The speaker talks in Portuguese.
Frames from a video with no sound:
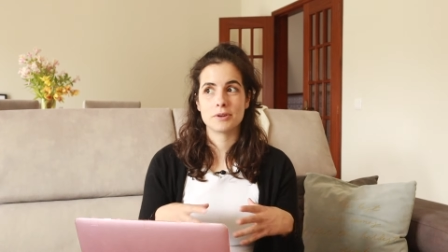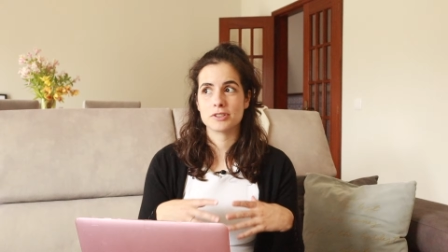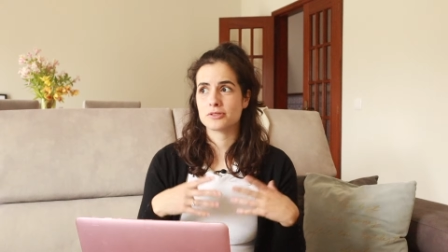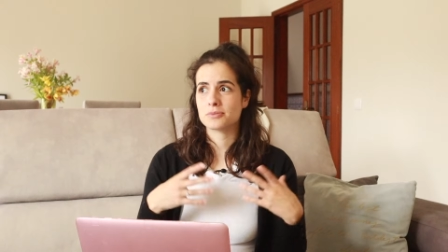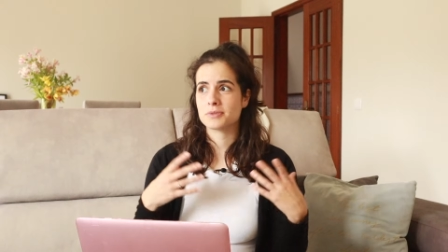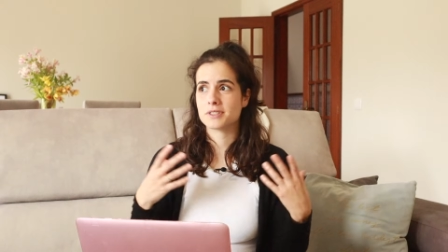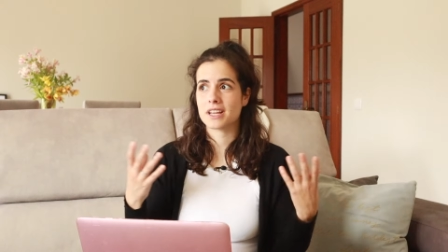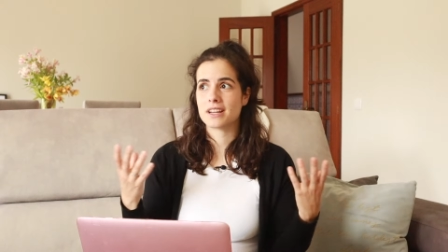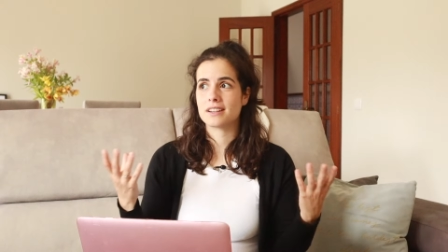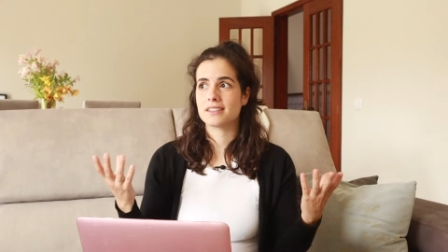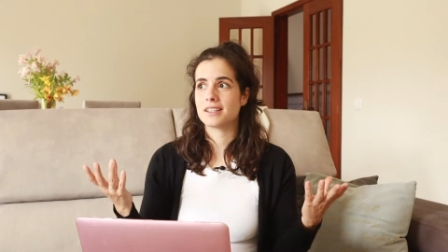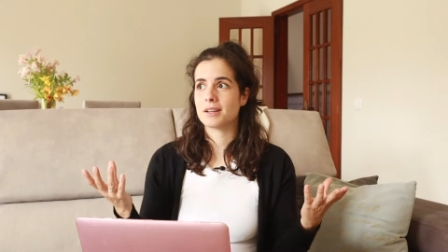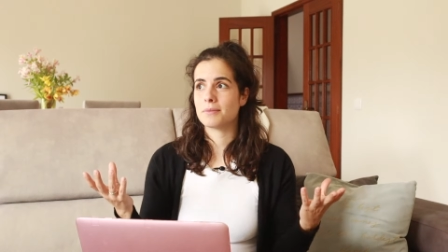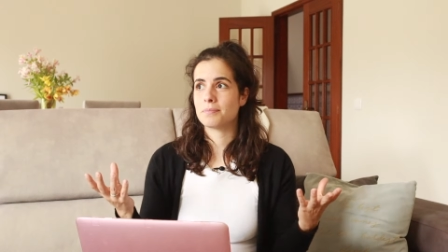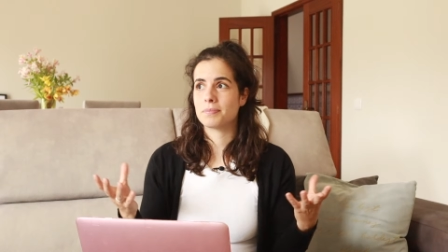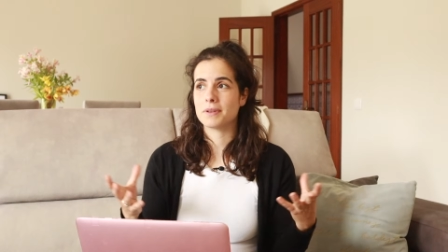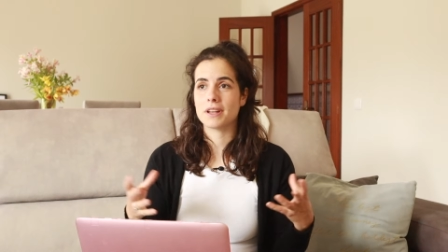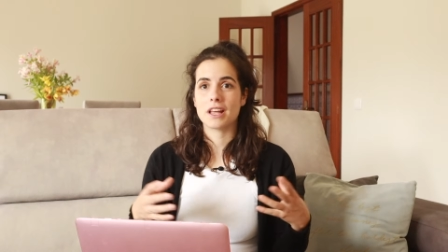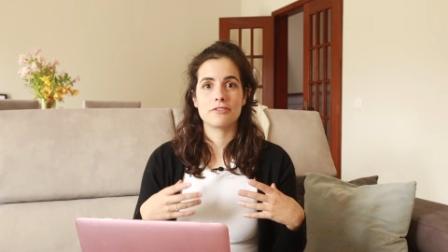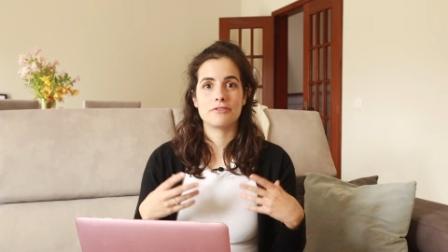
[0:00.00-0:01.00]
Podes começar
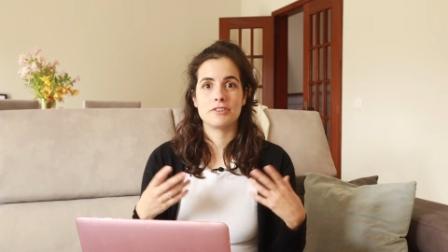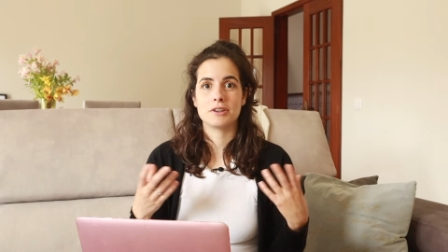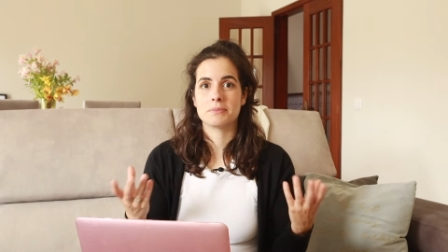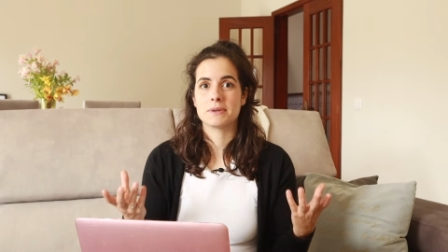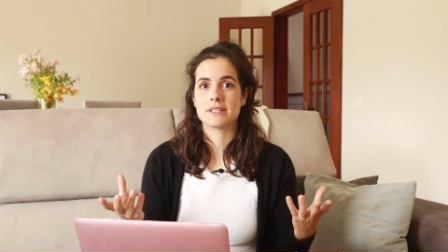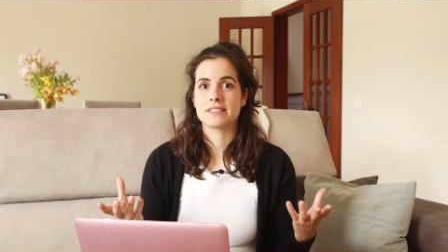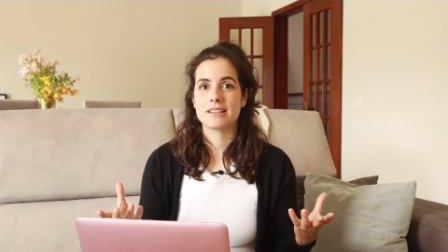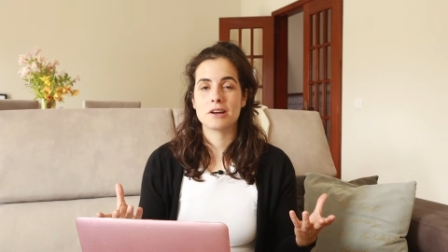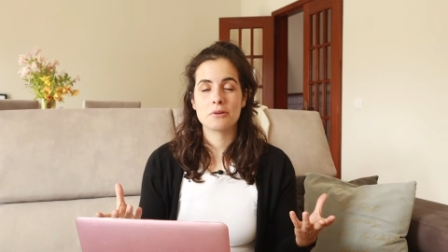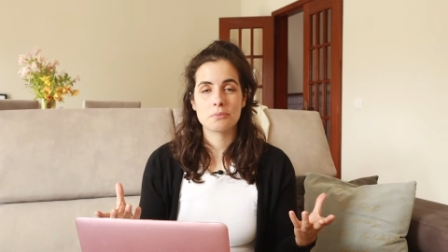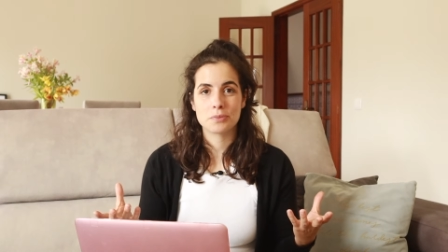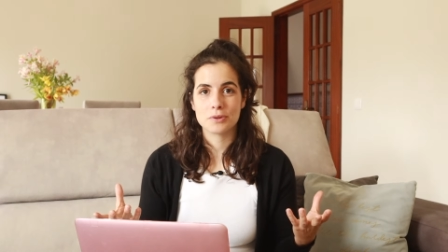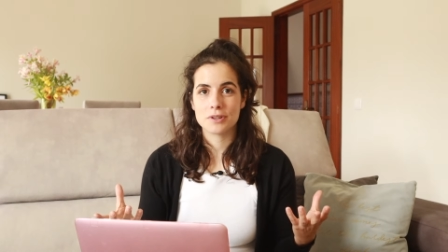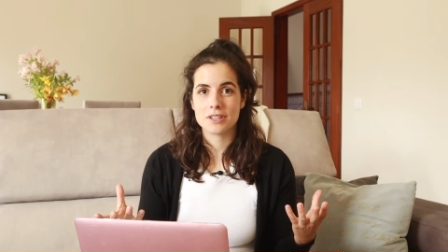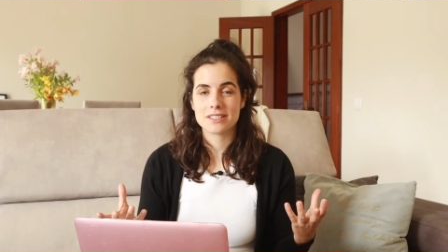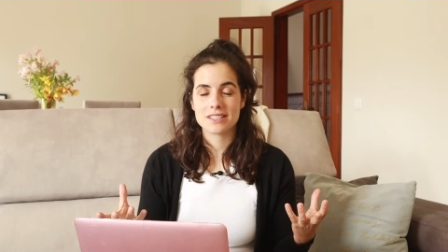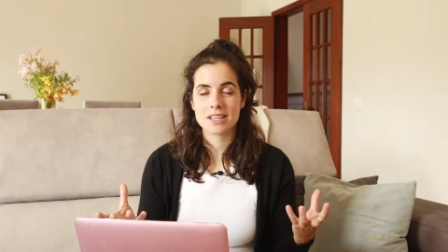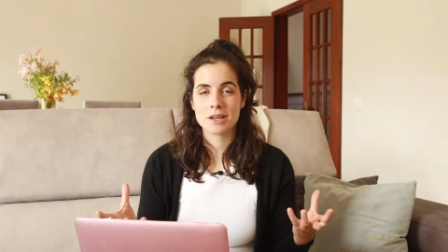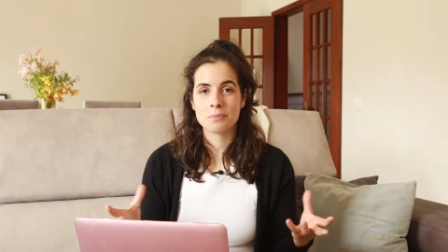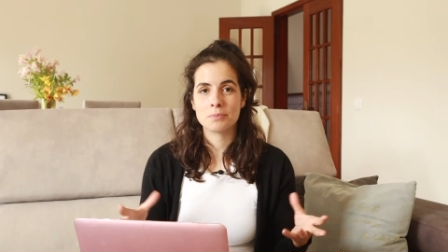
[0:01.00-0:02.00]
até pela afirmação, por
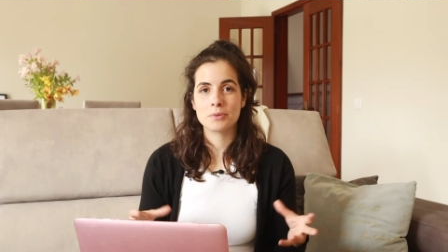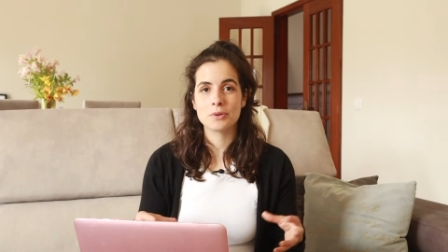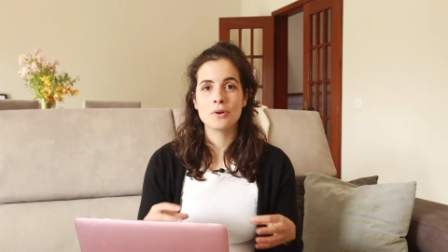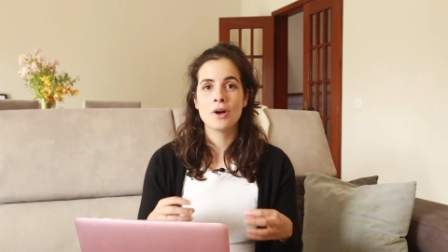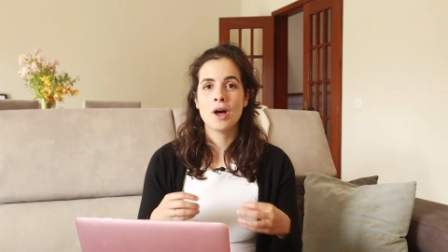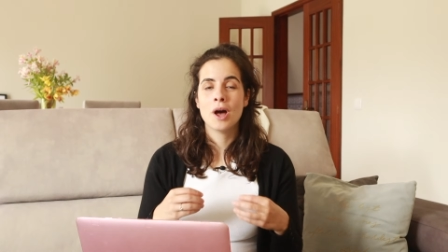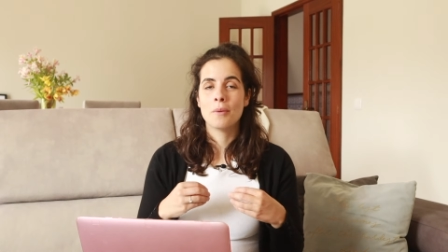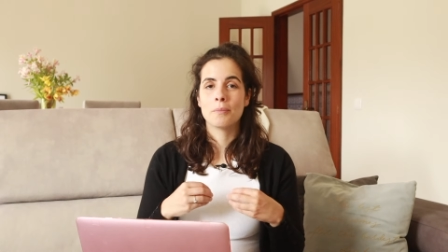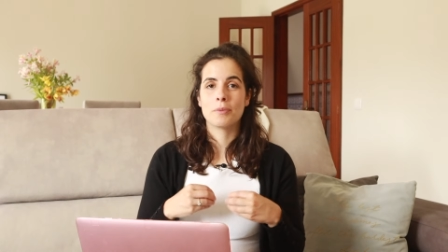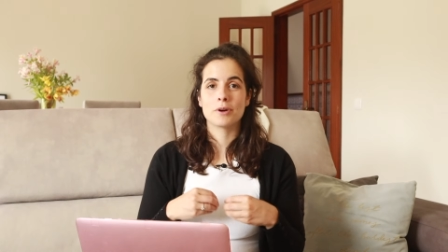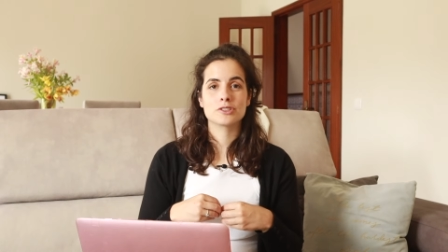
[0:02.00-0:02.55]
exemplo,